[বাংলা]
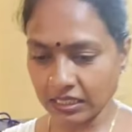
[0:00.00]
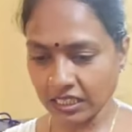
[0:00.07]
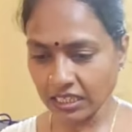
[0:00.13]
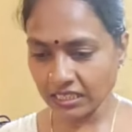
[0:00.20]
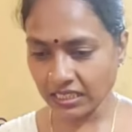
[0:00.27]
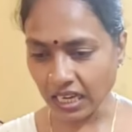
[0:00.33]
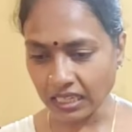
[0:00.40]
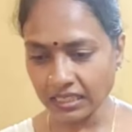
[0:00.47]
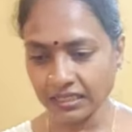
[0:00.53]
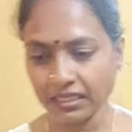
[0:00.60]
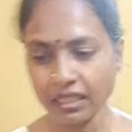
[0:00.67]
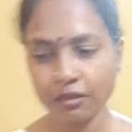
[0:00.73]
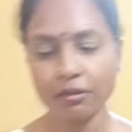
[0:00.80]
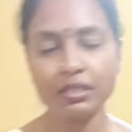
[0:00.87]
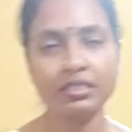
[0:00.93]
সেই
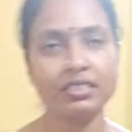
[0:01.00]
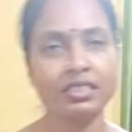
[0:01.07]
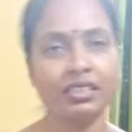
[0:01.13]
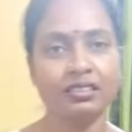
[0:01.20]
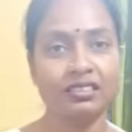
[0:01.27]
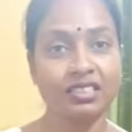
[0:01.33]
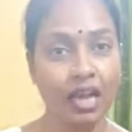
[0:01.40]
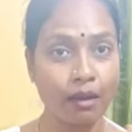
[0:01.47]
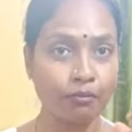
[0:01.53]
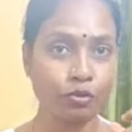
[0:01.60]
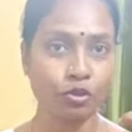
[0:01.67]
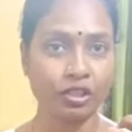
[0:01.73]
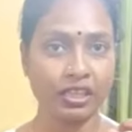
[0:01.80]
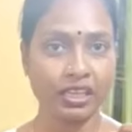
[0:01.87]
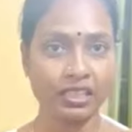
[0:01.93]
জালিটা হয়েছে জাম
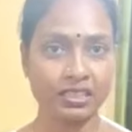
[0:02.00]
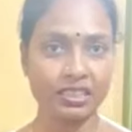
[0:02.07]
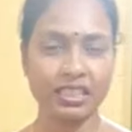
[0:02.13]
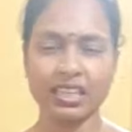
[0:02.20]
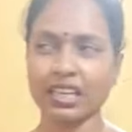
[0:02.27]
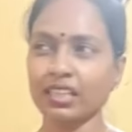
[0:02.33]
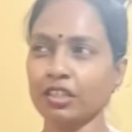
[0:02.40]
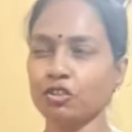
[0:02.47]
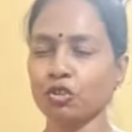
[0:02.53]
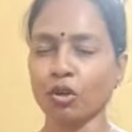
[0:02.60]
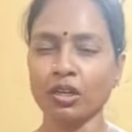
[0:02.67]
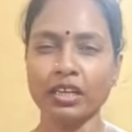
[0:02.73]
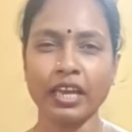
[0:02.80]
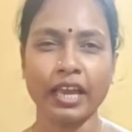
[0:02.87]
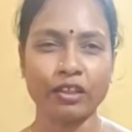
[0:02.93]
হয়ে গেছে এখানে
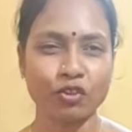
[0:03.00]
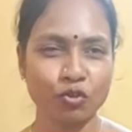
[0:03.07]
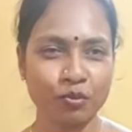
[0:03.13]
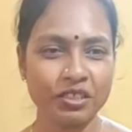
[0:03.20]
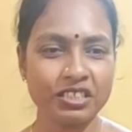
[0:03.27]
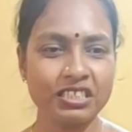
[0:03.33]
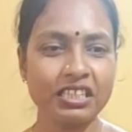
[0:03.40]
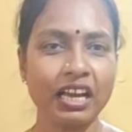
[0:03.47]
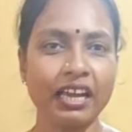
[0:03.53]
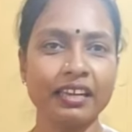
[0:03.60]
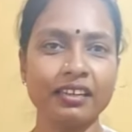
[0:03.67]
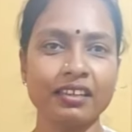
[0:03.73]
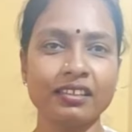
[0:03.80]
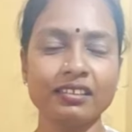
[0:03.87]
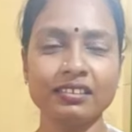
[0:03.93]
জলে এত বেশি
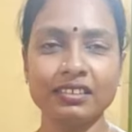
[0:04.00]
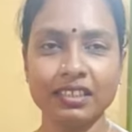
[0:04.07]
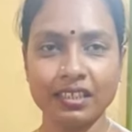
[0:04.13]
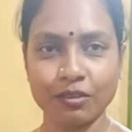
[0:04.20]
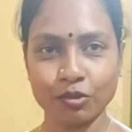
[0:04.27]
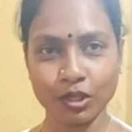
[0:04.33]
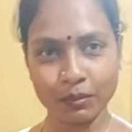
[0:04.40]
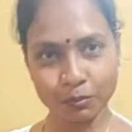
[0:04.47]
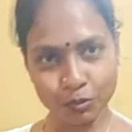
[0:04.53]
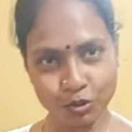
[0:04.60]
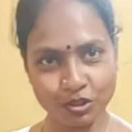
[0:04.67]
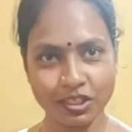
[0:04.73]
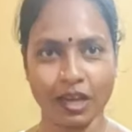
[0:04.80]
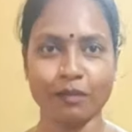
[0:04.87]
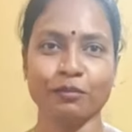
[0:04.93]
আয়রন যে ওটা পুরো
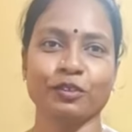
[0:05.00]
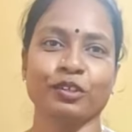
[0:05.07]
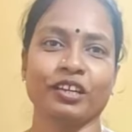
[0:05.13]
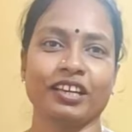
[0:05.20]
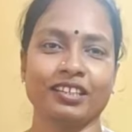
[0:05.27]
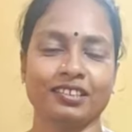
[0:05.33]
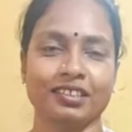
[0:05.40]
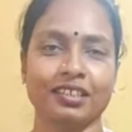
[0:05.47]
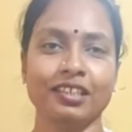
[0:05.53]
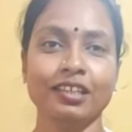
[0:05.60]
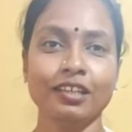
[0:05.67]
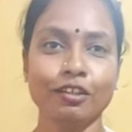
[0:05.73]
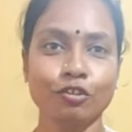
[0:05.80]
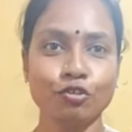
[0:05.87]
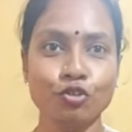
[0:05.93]
জাম হয়ে গেছে
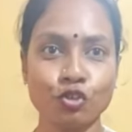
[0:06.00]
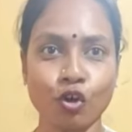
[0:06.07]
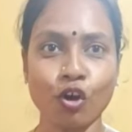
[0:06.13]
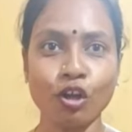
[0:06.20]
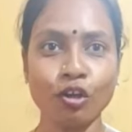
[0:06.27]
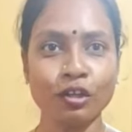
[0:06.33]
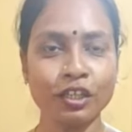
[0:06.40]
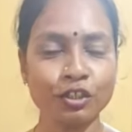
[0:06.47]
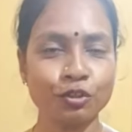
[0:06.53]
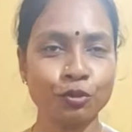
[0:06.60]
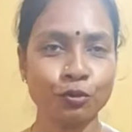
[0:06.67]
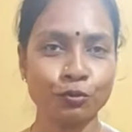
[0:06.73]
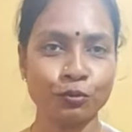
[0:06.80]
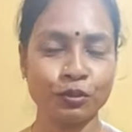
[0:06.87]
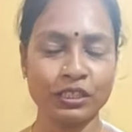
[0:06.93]
জল অনেক
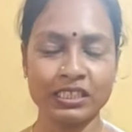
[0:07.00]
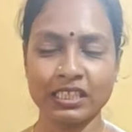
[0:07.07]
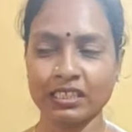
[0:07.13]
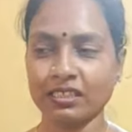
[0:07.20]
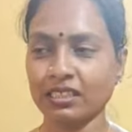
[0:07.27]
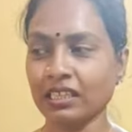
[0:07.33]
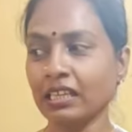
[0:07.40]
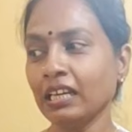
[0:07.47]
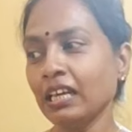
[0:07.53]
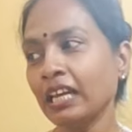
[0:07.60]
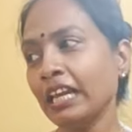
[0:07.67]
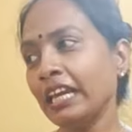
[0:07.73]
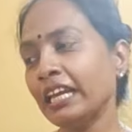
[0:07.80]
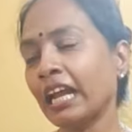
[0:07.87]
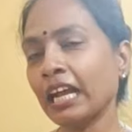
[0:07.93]
সরু হয়ে যাচ্ছে
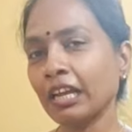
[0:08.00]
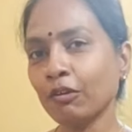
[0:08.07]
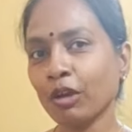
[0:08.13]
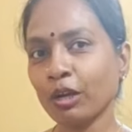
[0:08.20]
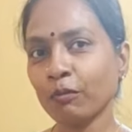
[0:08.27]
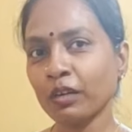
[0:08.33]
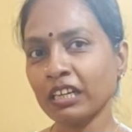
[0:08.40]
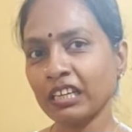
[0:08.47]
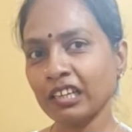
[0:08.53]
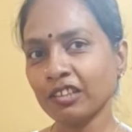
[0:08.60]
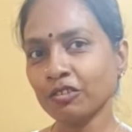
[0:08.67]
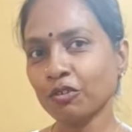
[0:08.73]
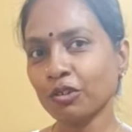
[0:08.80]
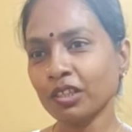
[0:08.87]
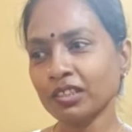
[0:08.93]
এর আগেও একবার
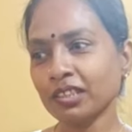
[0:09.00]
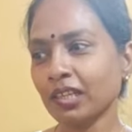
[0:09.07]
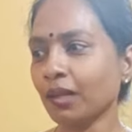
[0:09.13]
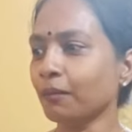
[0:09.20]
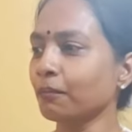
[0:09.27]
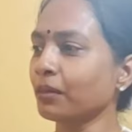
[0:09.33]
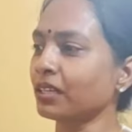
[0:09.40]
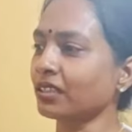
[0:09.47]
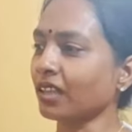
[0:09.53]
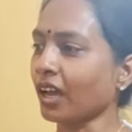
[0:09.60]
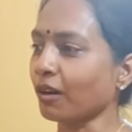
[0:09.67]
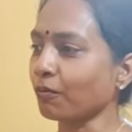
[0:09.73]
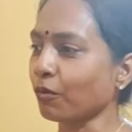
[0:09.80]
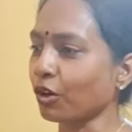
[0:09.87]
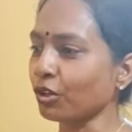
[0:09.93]
ক্লিন করেছিলাম বাট
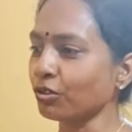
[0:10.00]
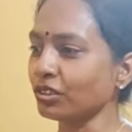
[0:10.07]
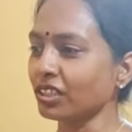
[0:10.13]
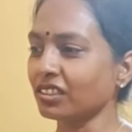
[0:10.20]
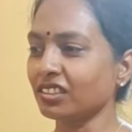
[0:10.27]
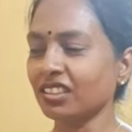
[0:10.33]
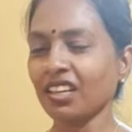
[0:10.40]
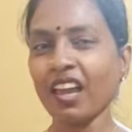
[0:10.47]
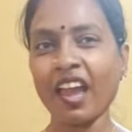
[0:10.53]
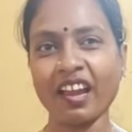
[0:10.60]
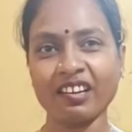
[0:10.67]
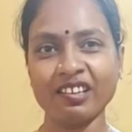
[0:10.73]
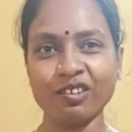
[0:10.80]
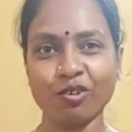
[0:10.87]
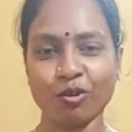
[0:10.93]
তারপরেও দেখছি
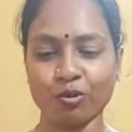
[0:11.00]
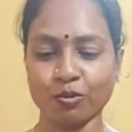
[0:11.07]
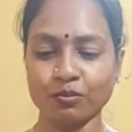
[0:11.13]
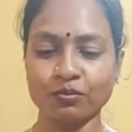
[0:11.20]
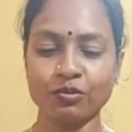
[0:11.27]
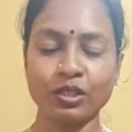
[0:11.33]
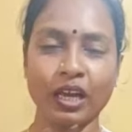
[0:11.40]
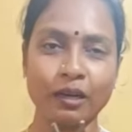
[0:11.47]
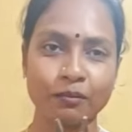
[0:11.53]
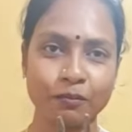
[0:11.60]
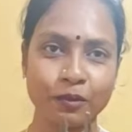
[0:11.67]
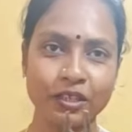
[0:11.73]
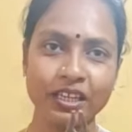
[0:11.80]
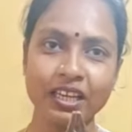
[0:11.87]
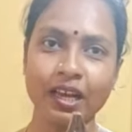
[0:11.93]
একই রকম
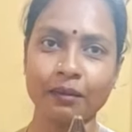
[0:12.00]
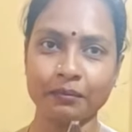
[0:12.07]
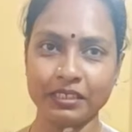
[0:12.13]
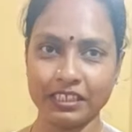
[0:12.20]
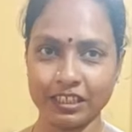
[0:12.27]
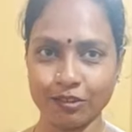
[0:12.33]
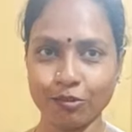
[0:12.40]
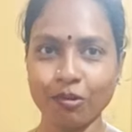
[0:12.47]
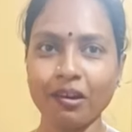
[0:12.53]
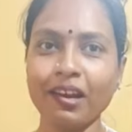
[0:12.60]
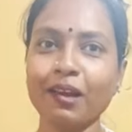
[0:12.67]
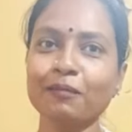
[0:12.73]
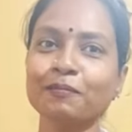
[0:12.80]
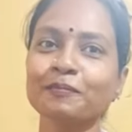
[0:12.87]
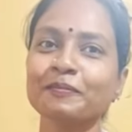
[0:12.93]
তারপরে আমি কি
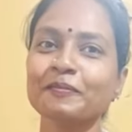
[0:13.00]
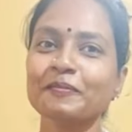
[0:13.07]
করলাম